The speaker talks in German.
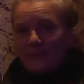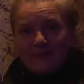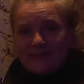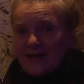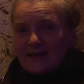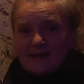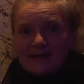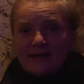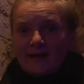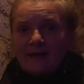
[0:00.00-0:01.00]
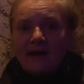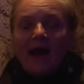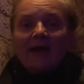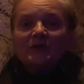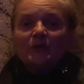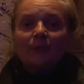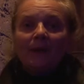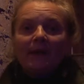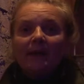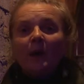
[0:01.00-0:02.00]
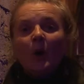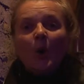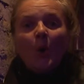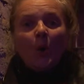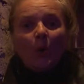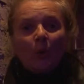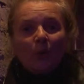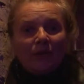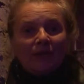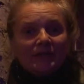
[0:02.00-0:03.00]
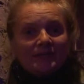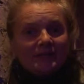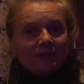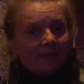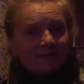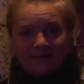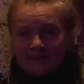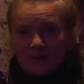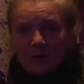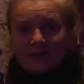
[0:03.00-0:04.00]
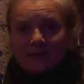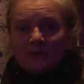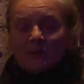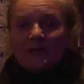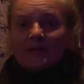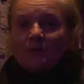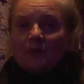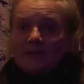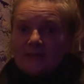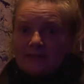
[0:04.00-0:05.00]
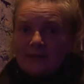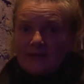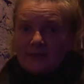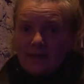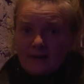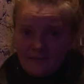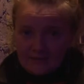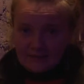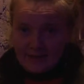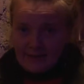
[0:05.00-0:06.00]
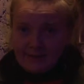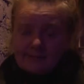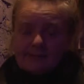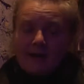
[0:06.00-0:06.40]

seine Gedanken einzubringen und äh, das dauert natürlich im Prozess et etwas länger,